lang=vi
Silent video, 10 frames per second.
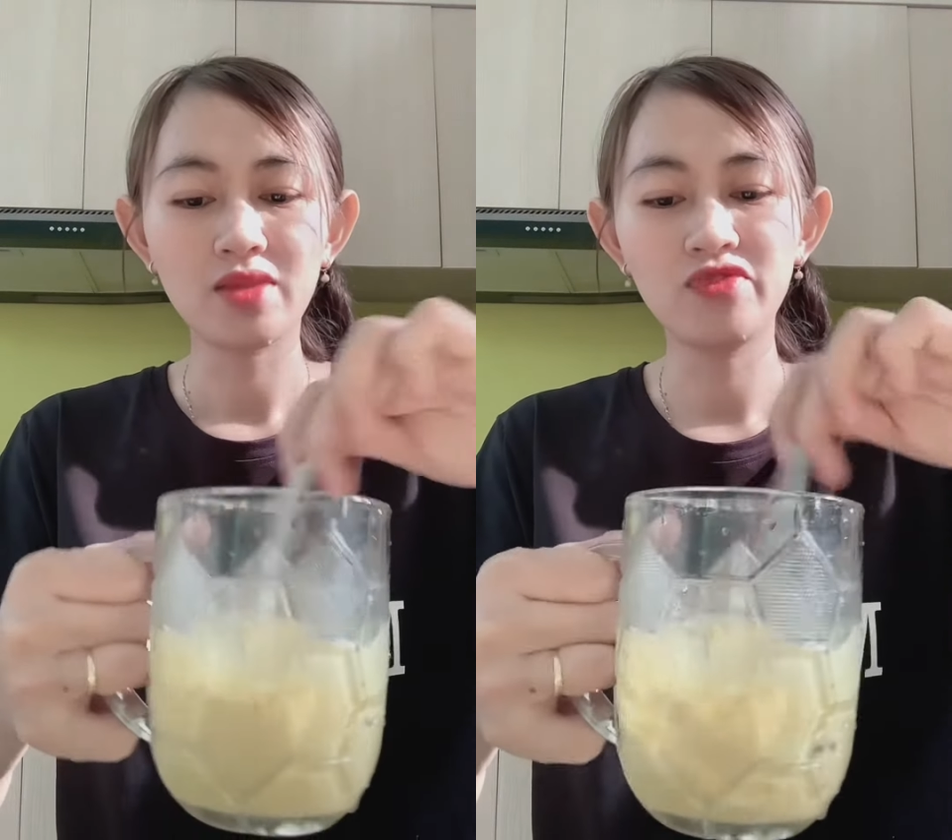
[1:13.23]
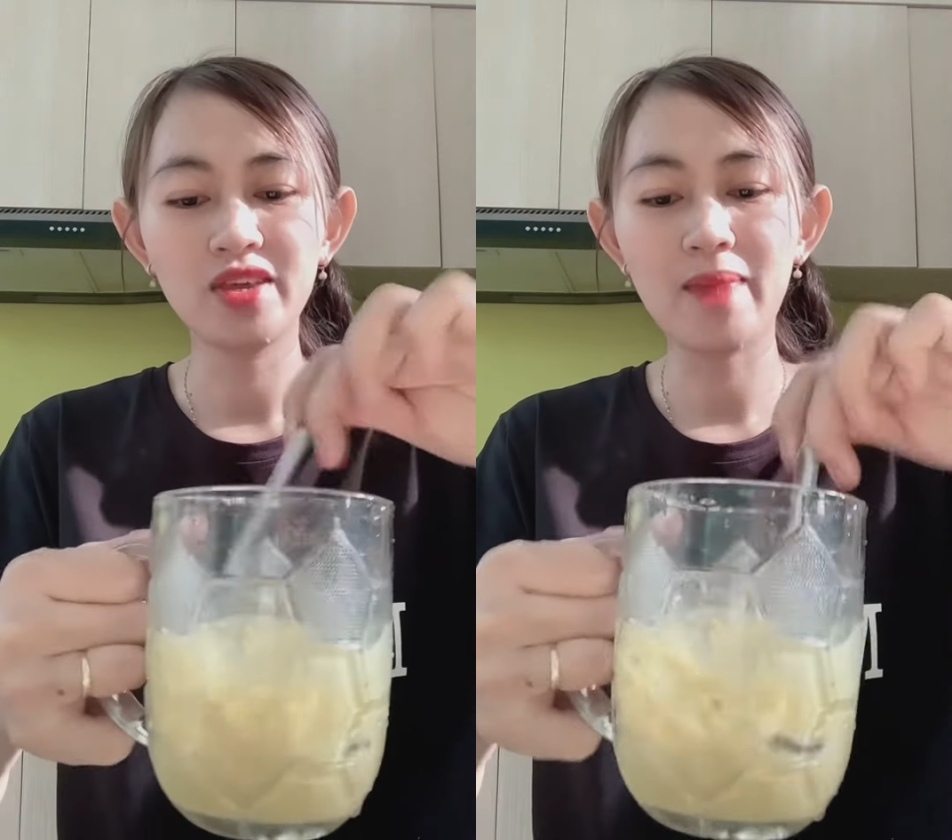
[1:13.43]

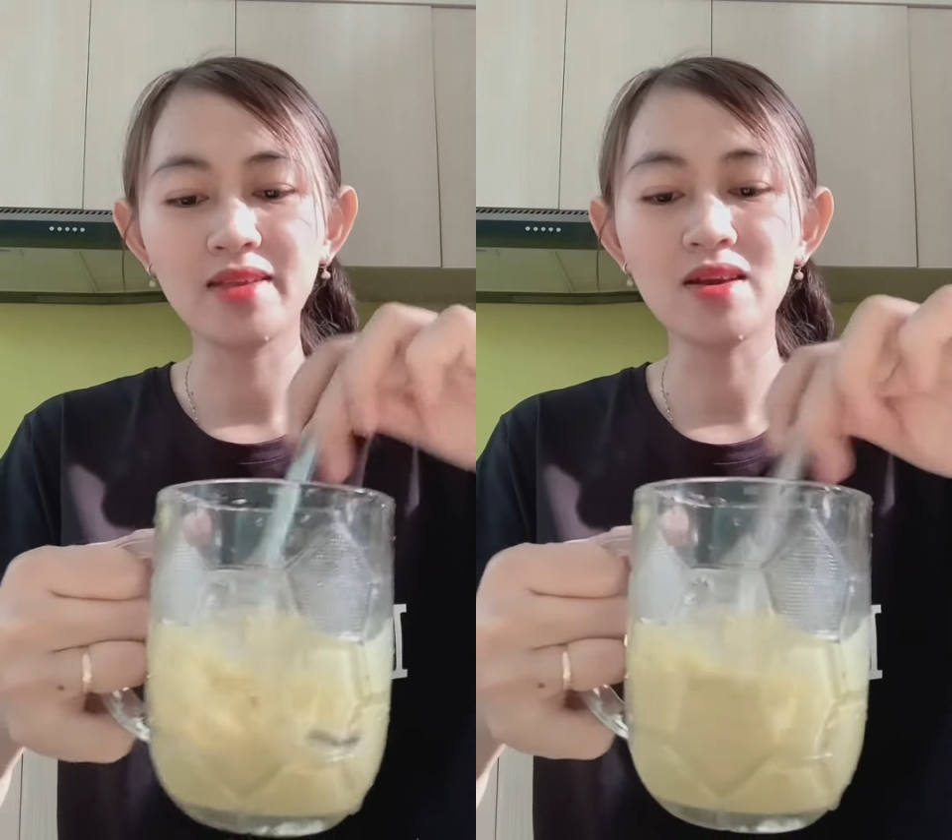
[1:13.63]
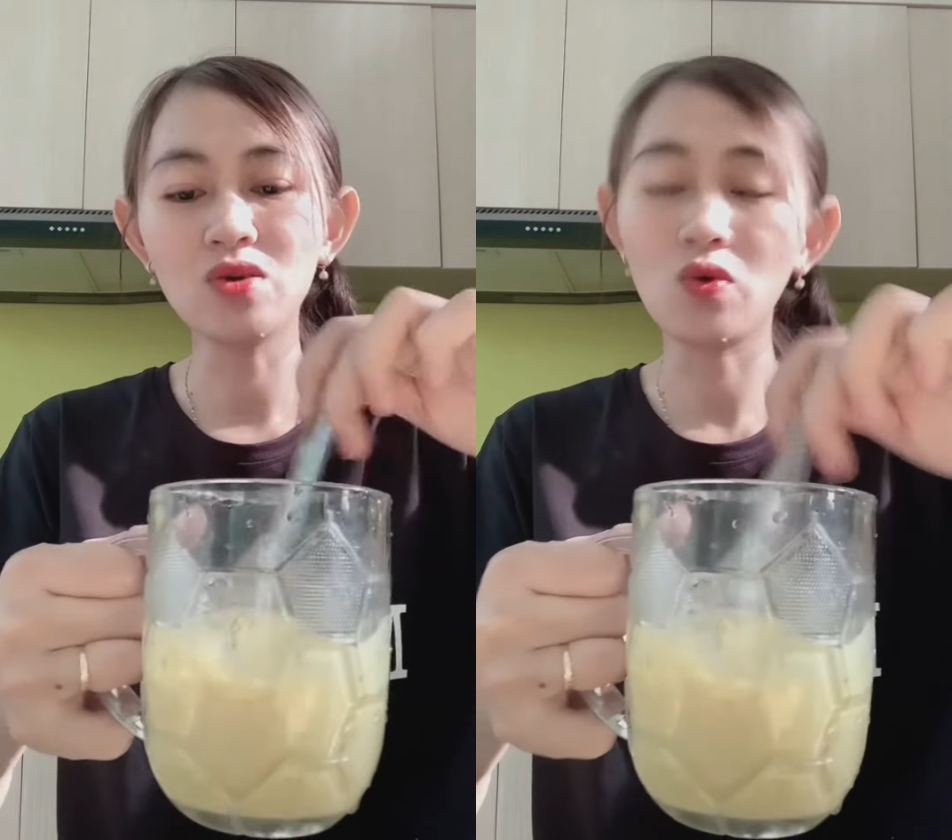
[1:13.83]
vì
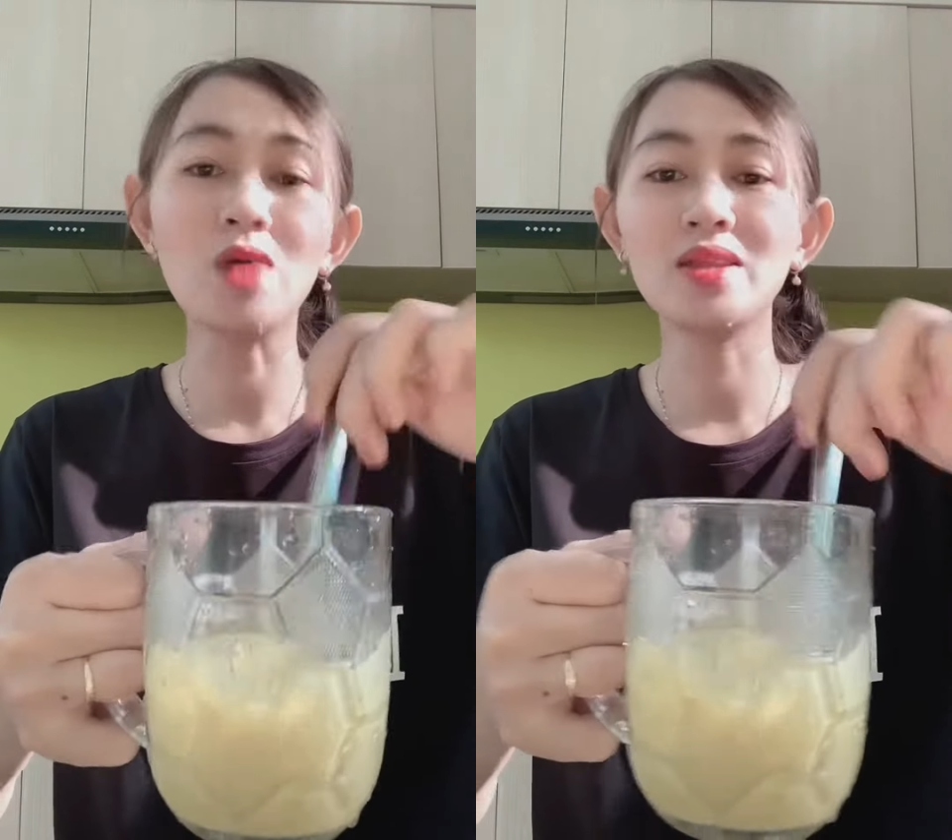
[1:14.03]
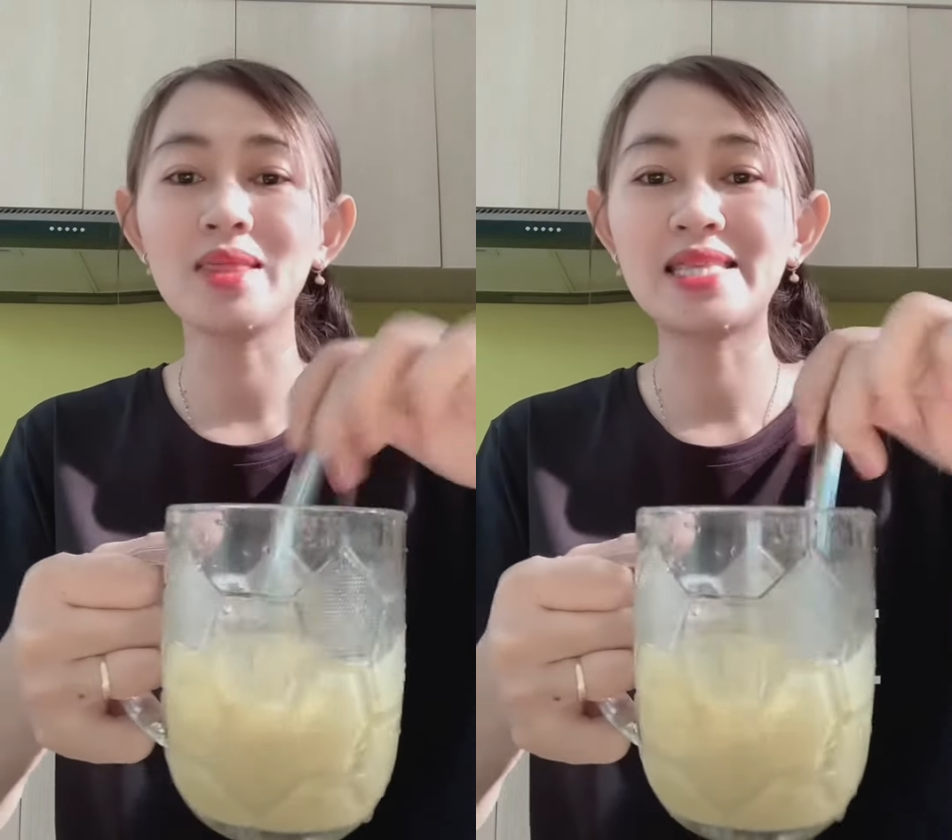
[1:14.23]
bản chất ngũ
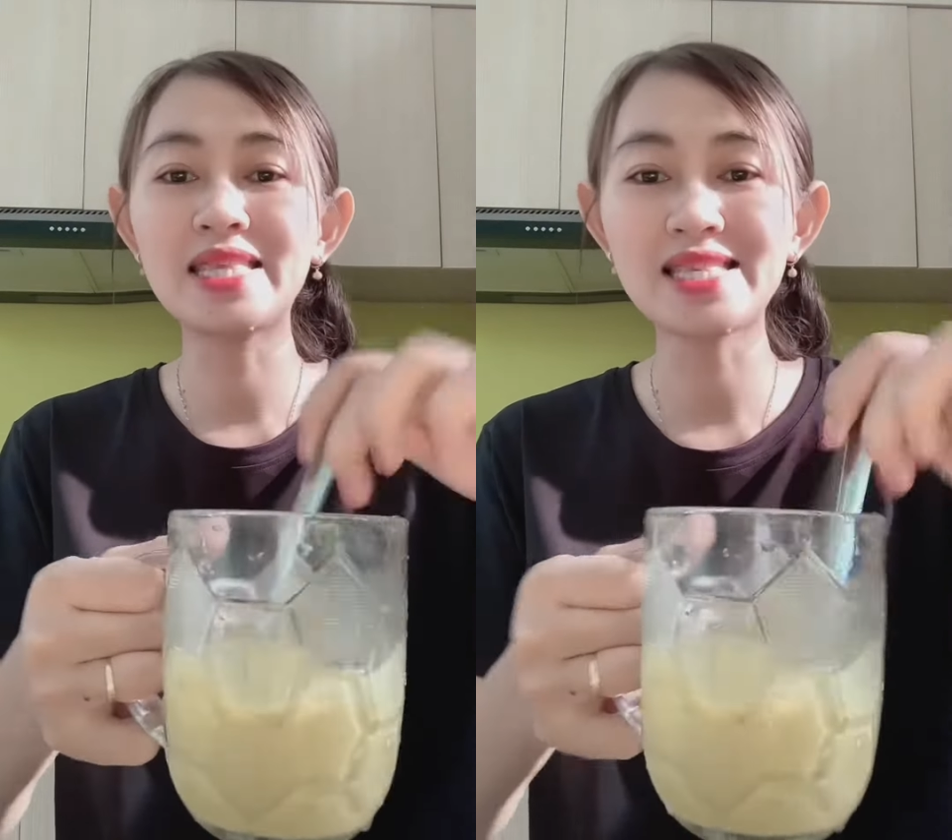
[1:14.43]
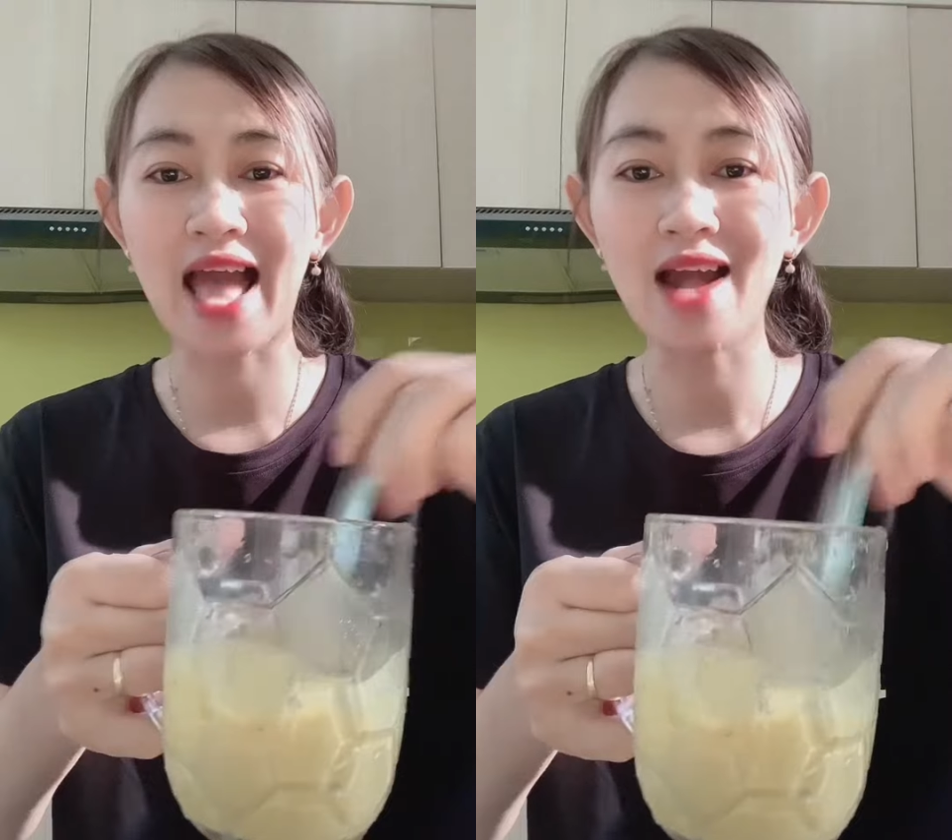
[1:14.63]
cốc thì nó đã
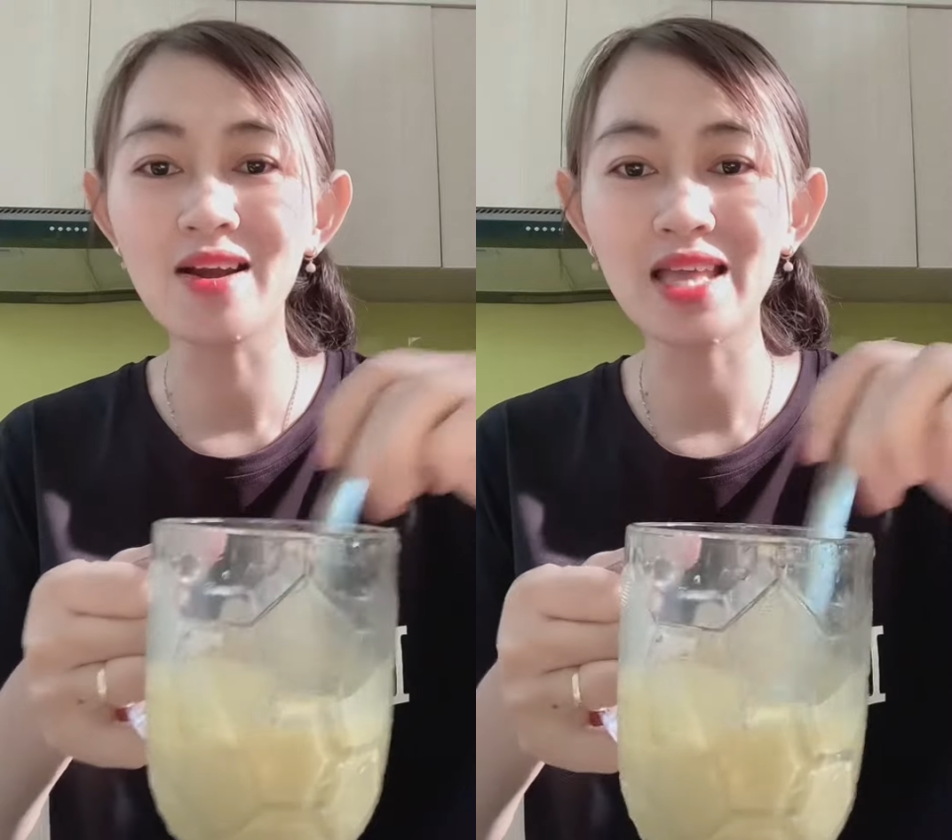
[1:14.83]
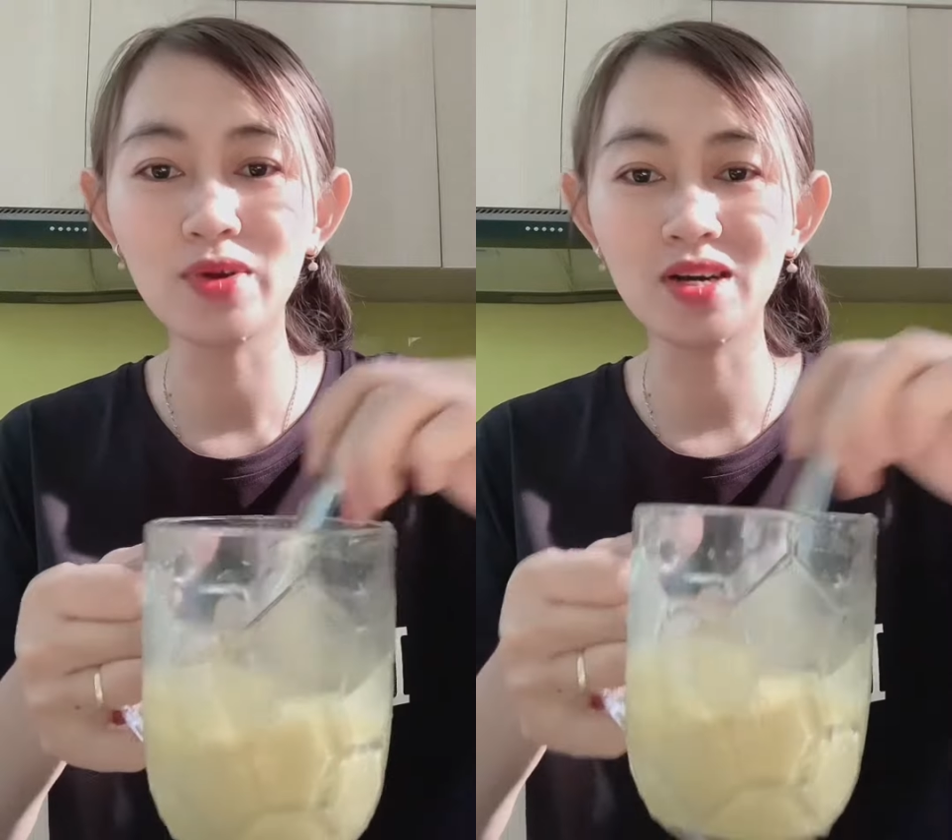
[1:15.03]
chín sẵn
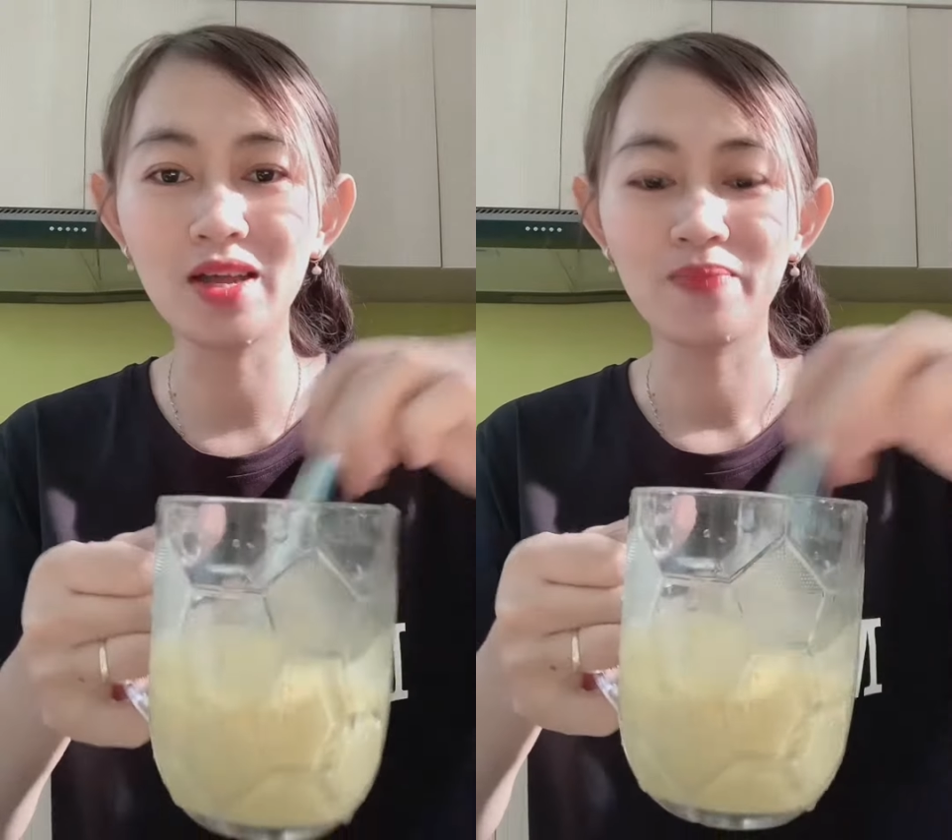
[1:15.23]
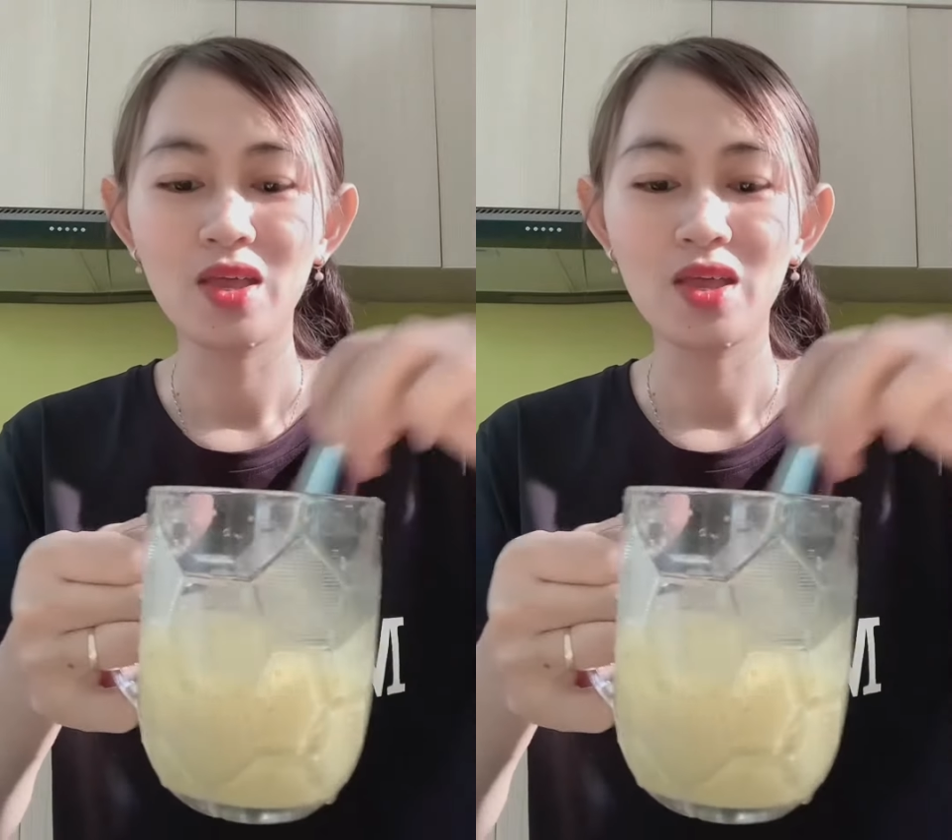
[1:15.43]
rồi nha mọi người